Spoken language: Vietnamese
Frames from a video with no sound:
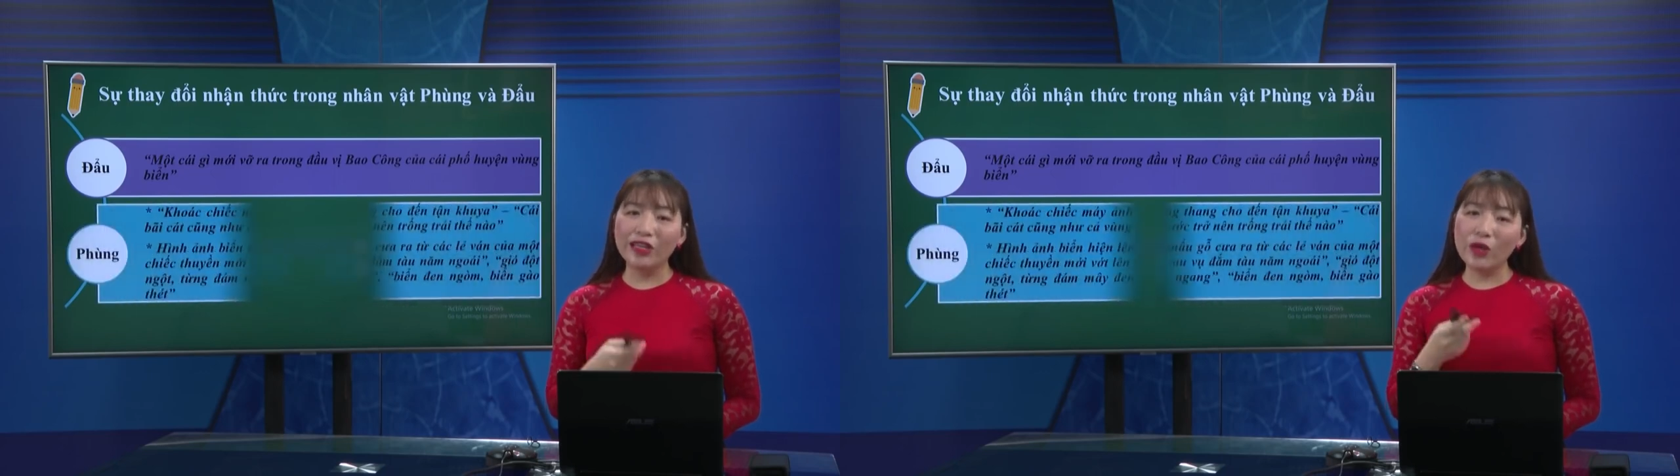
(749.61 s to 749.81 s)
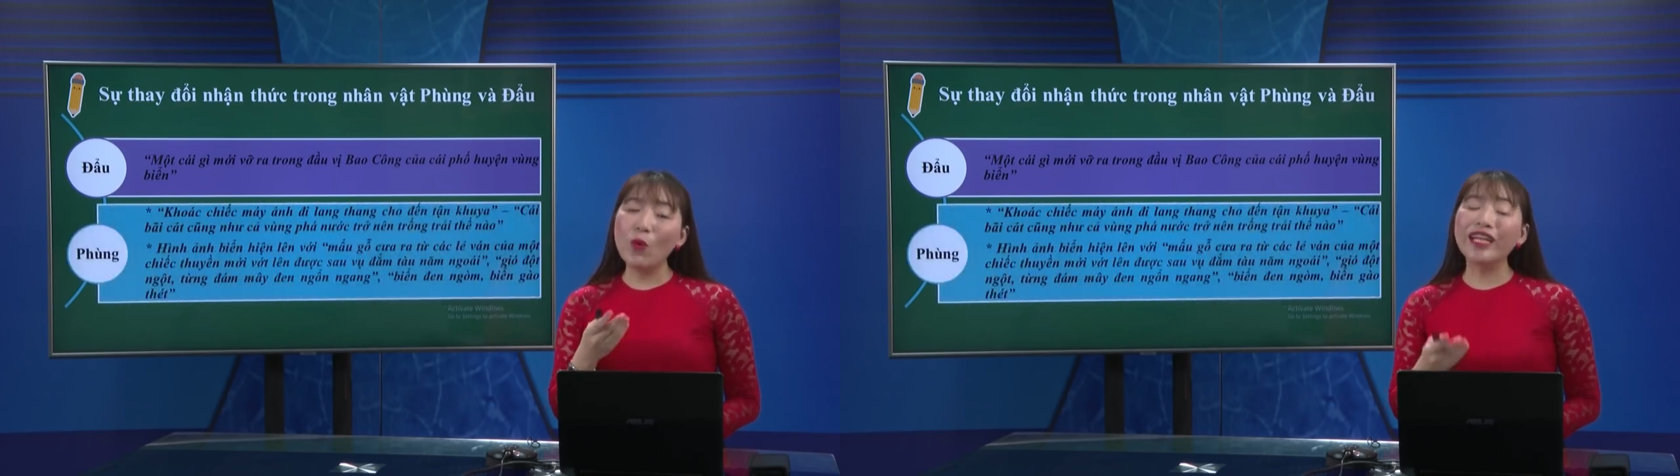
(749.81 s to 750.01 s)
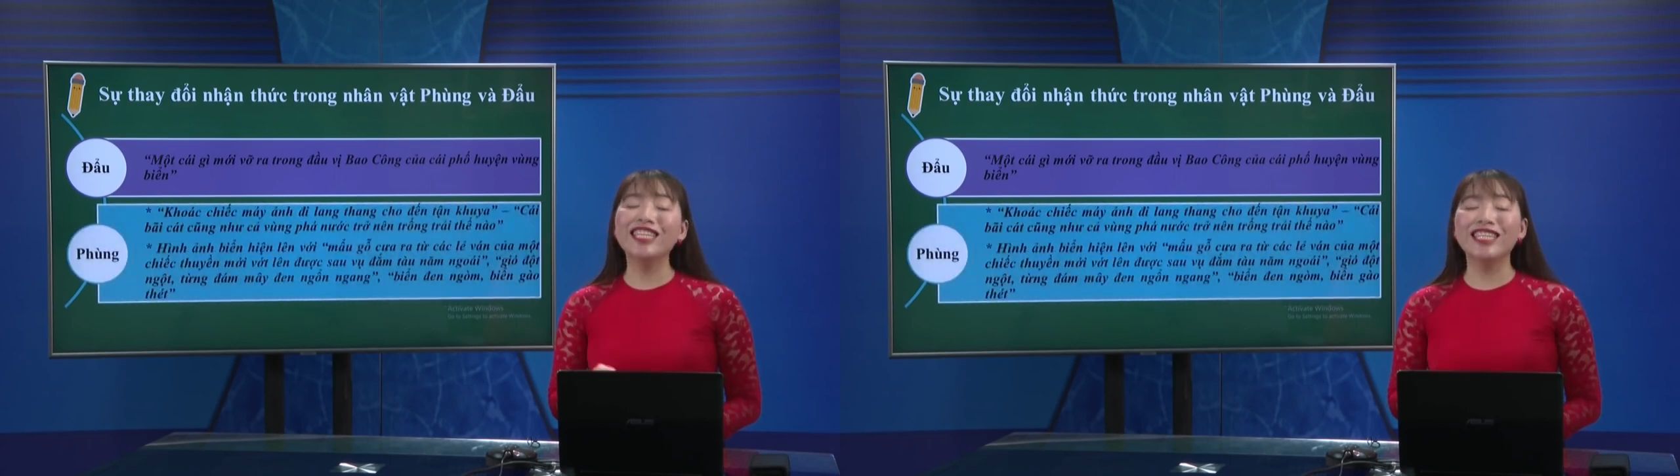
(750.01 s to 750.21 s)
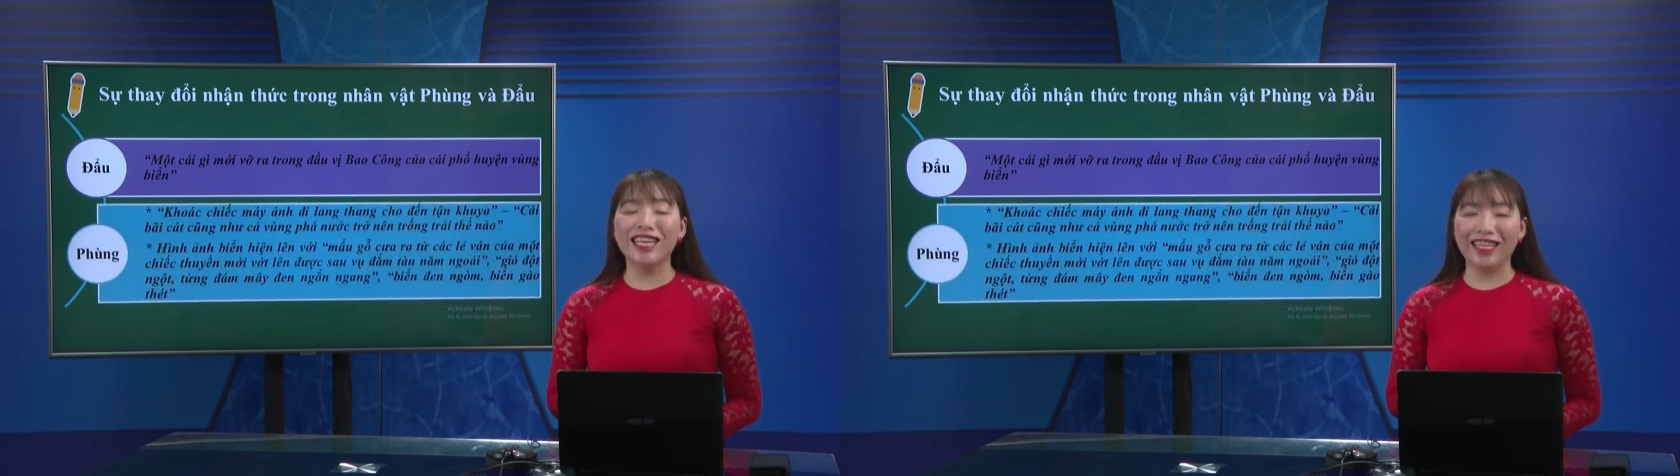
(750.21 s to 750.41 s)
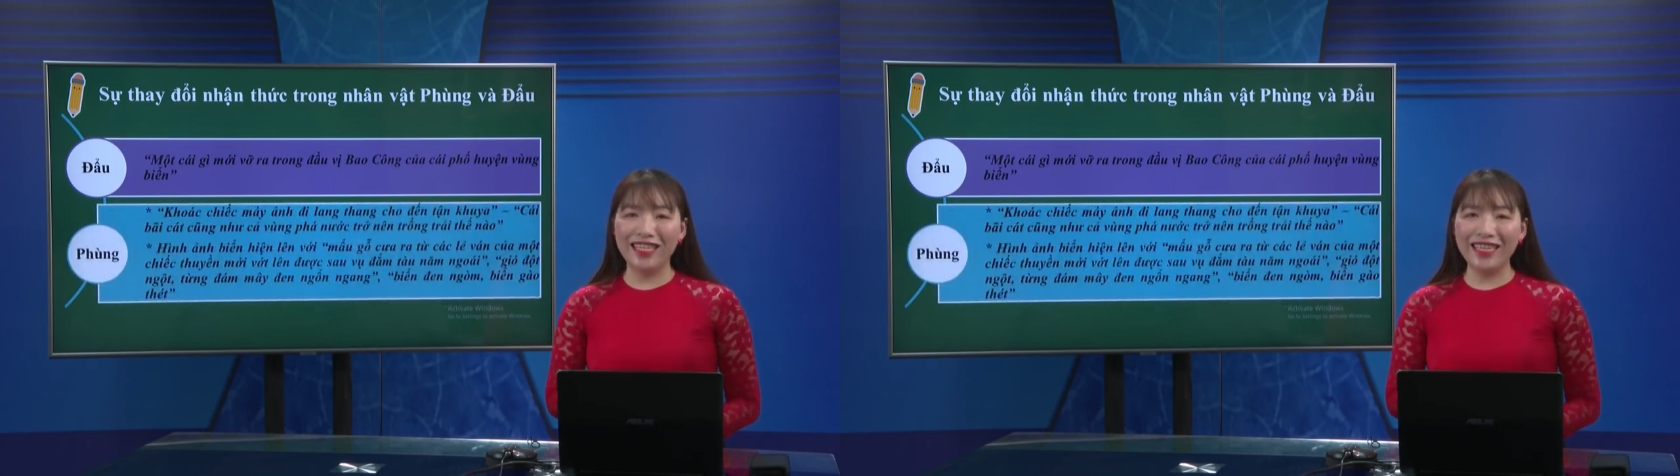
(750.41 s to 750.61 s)
cái quá
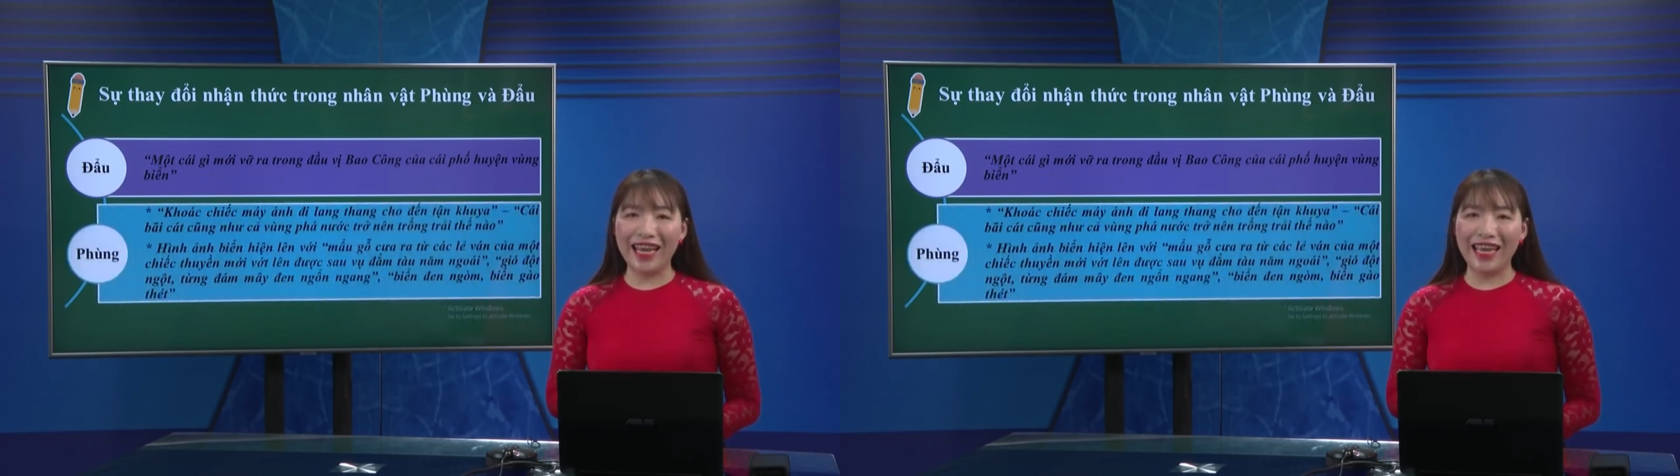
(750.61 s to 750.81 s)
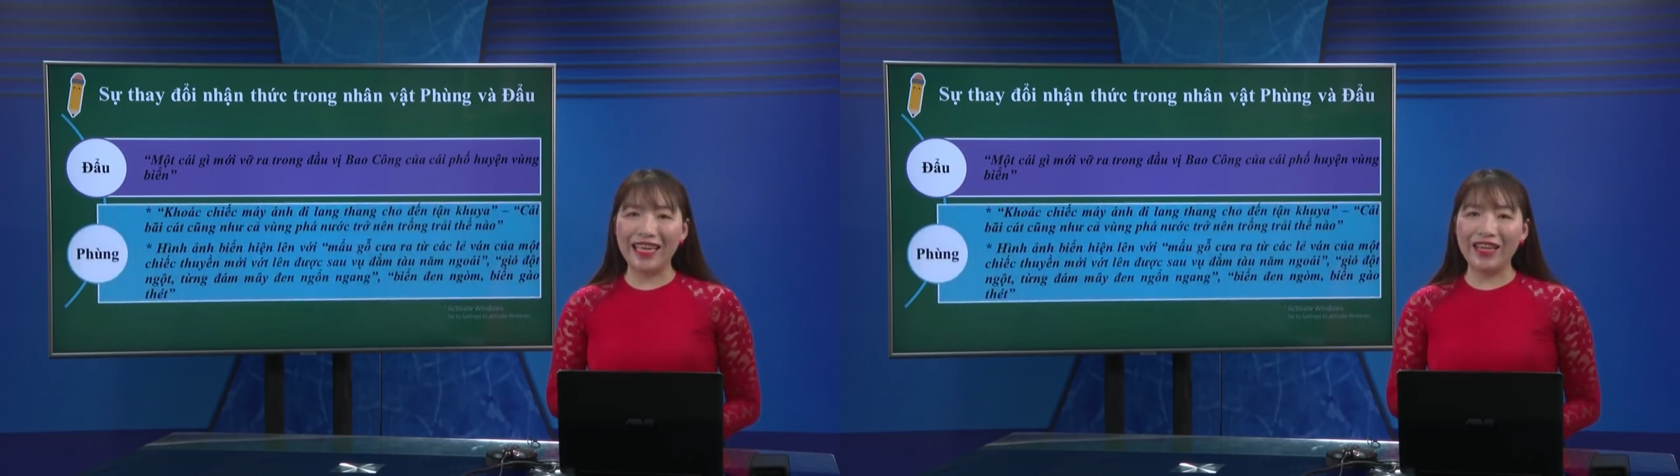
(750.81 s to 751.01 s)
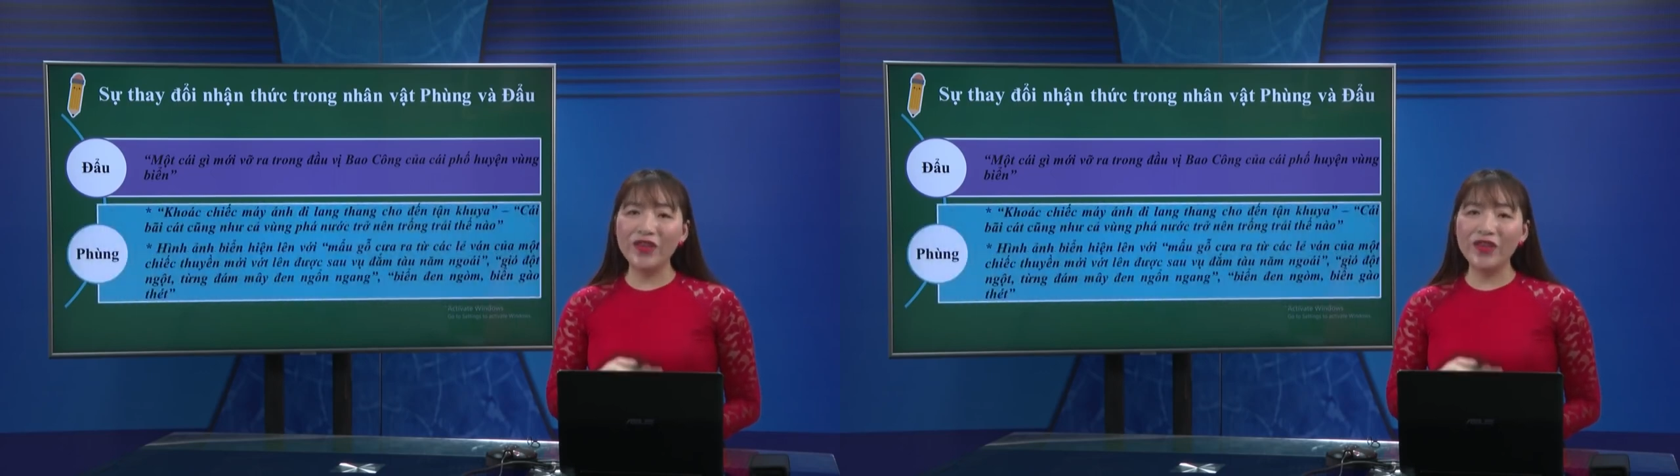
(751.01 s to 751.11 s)
trình nhận thức này